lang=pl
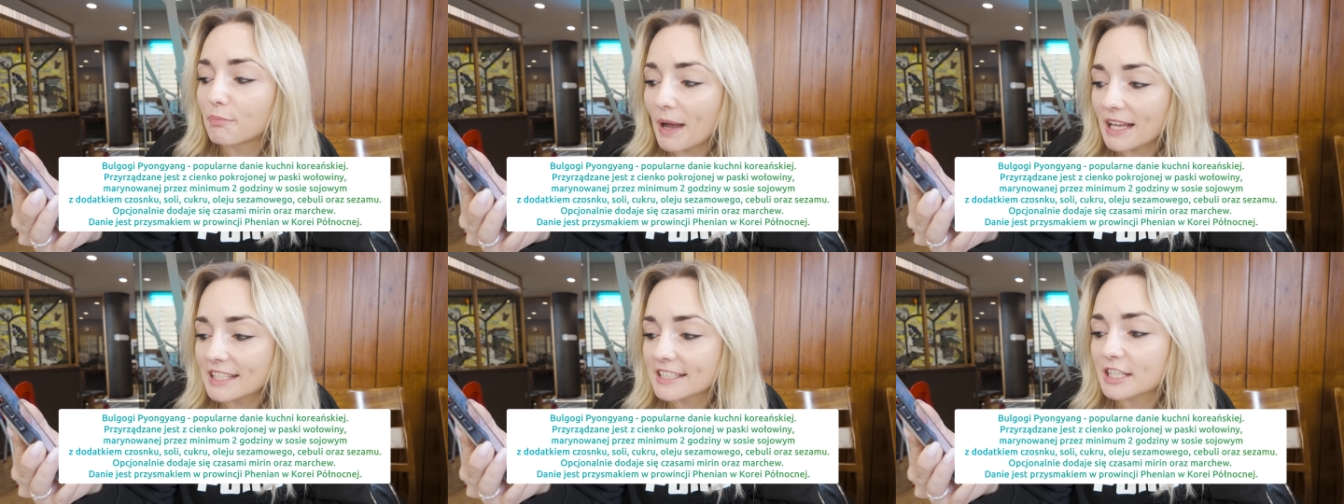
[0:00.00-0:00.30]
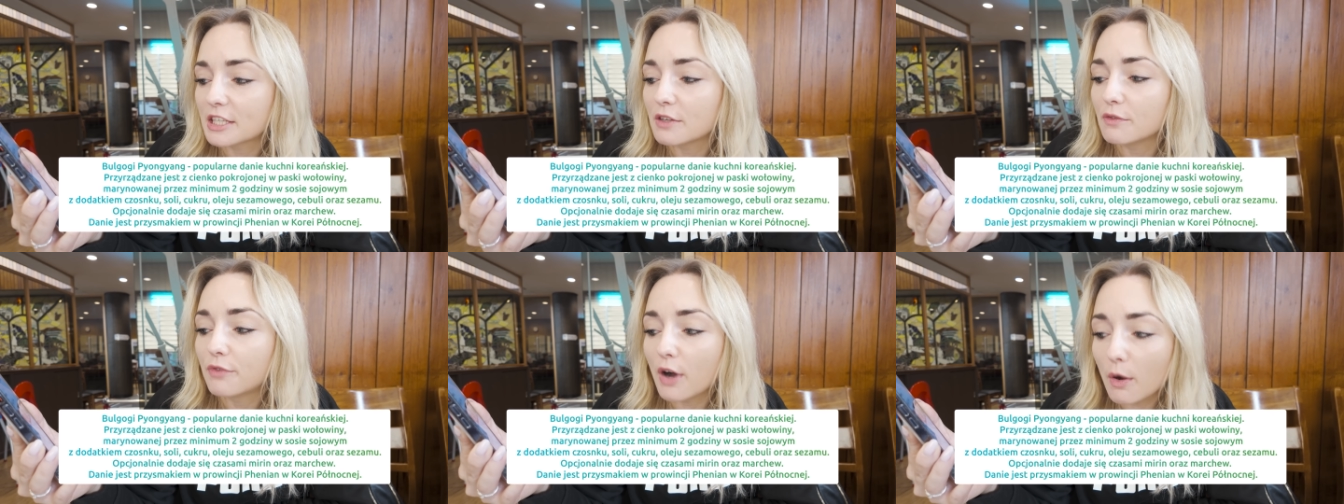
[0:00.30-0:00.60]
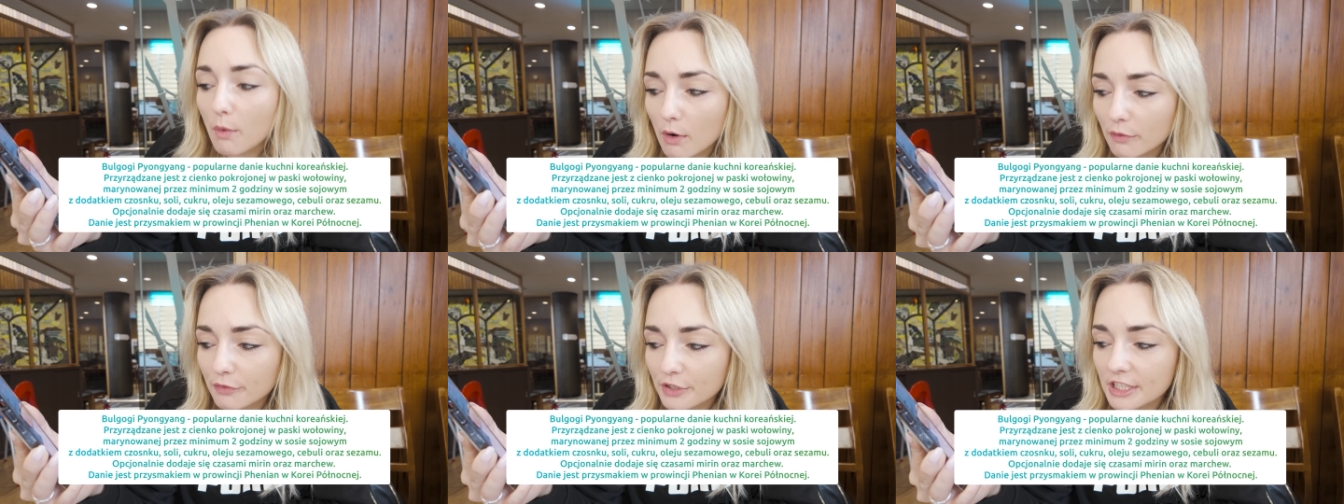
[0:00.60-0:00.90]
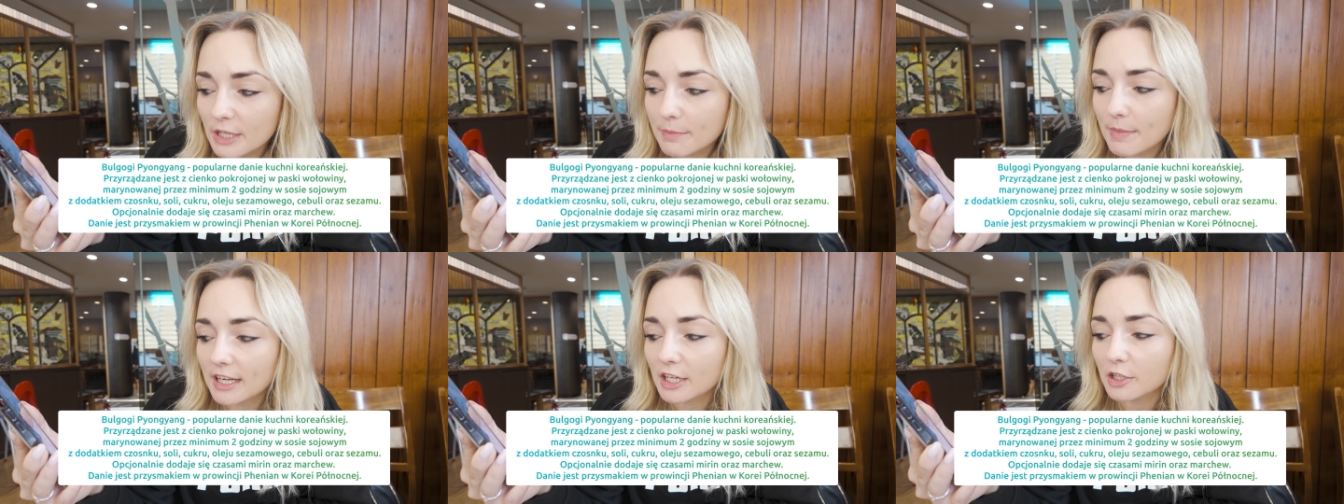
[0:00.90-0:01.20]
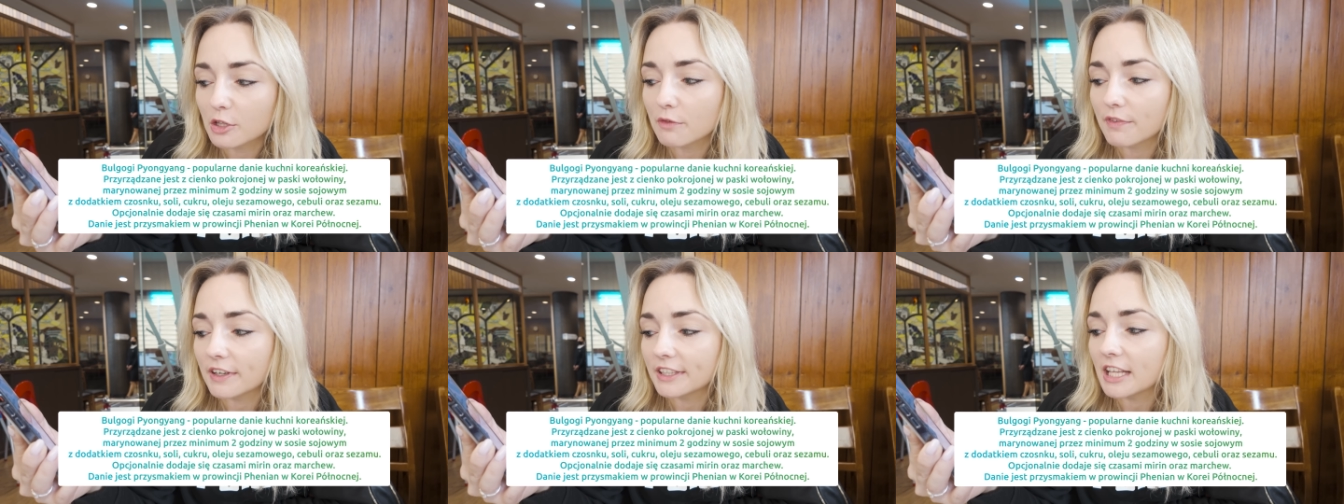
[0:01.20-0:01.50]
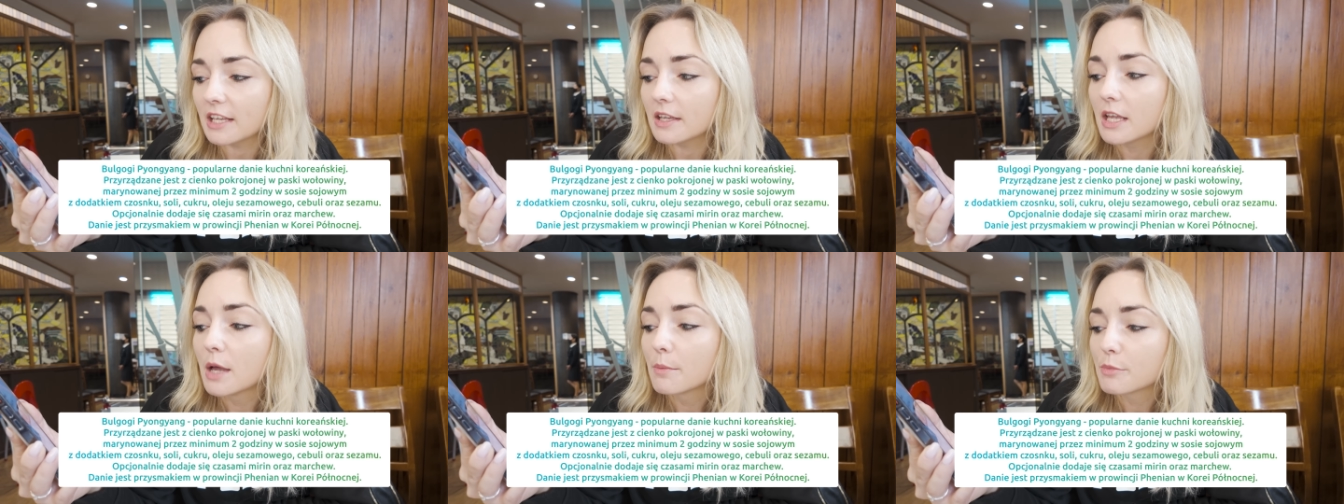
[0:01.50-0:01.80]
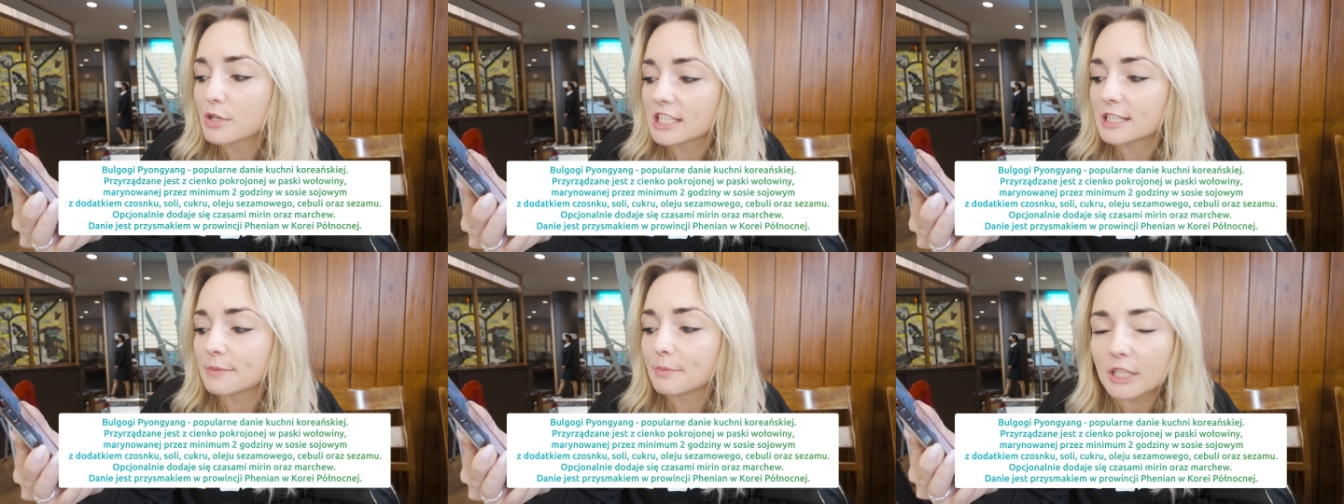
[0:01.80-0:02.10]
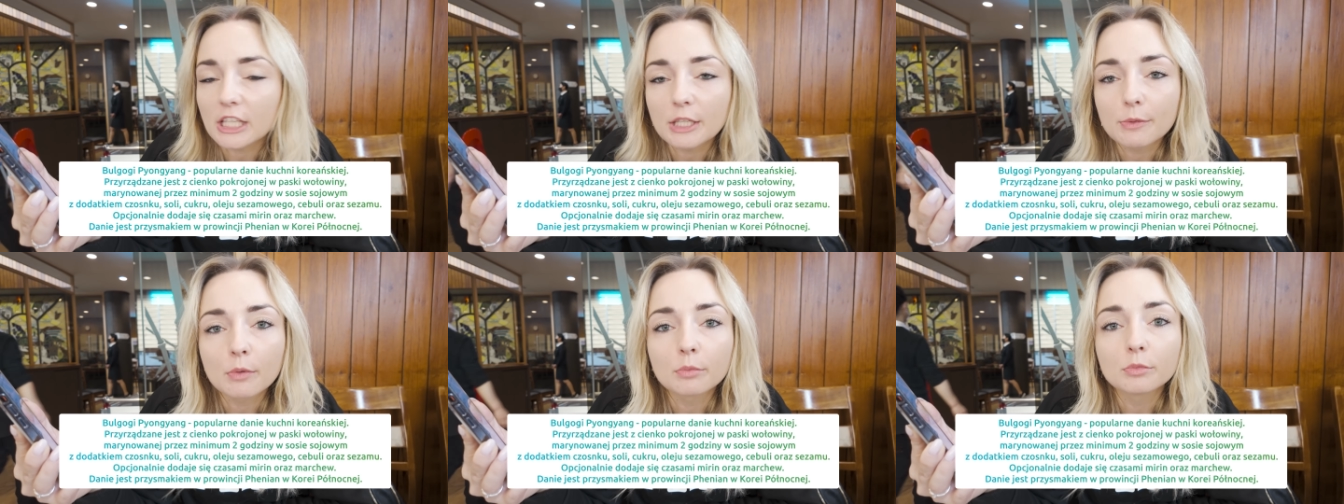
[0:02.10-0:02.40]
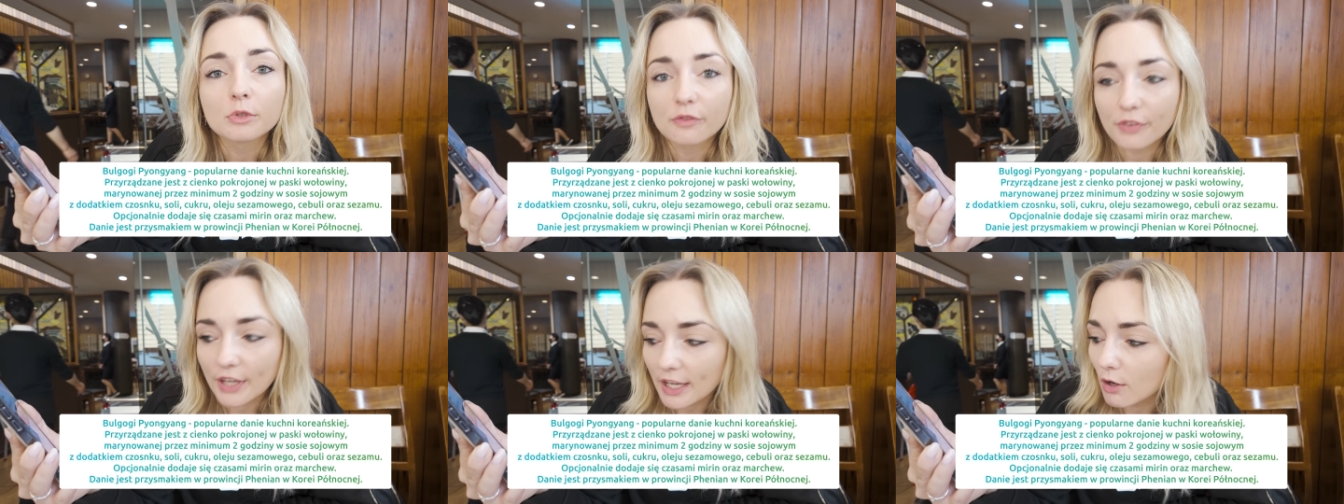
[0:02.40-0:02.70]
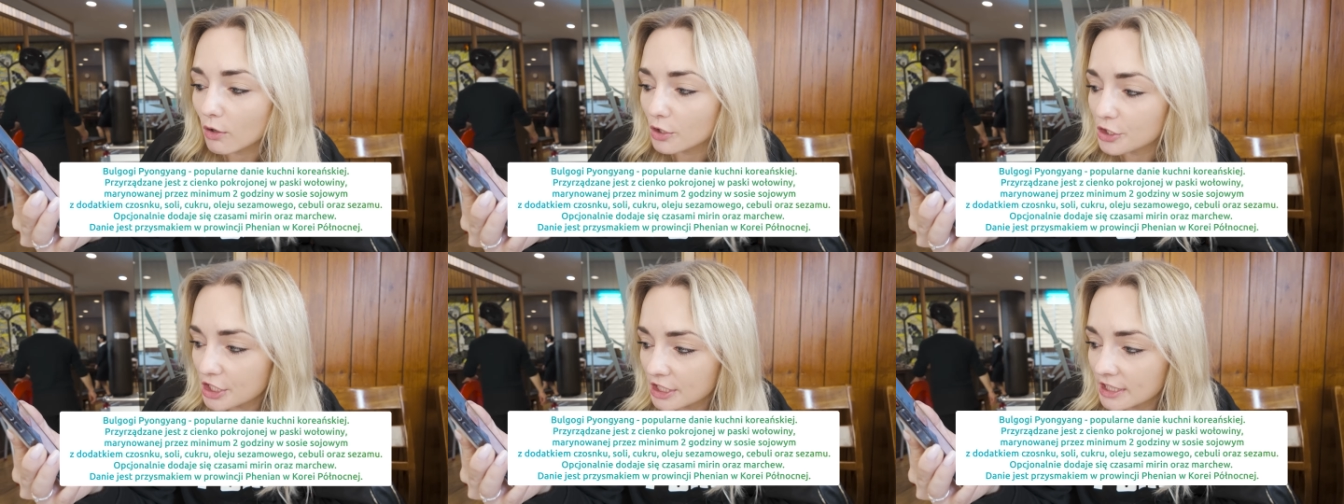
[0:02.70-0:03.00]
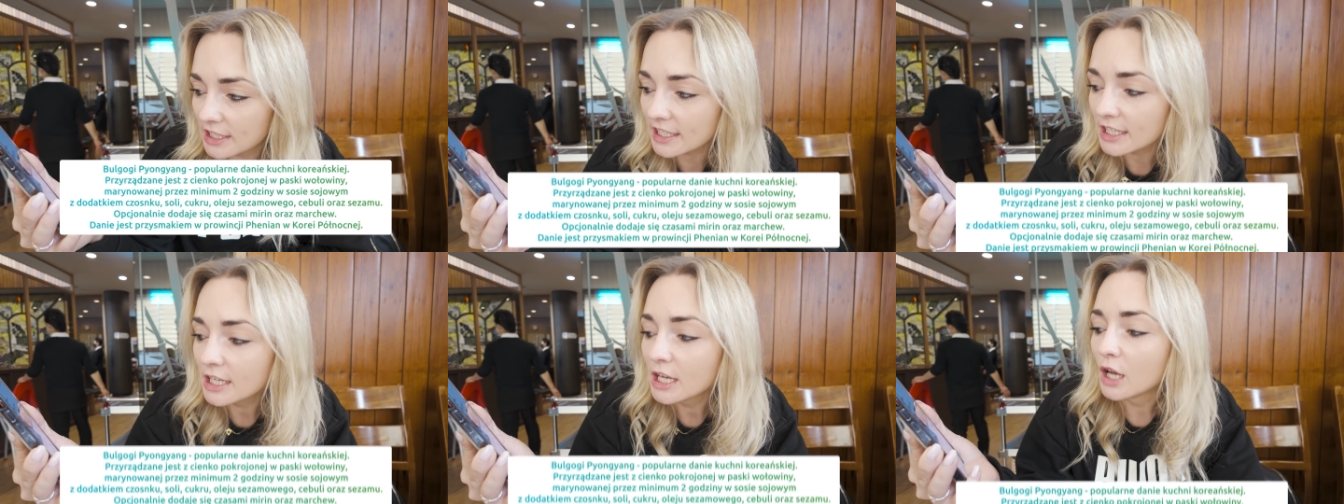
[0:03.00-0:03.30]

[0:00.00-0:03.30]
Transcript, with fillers: paski wołowiny marynowanej przez minimum 2 godziny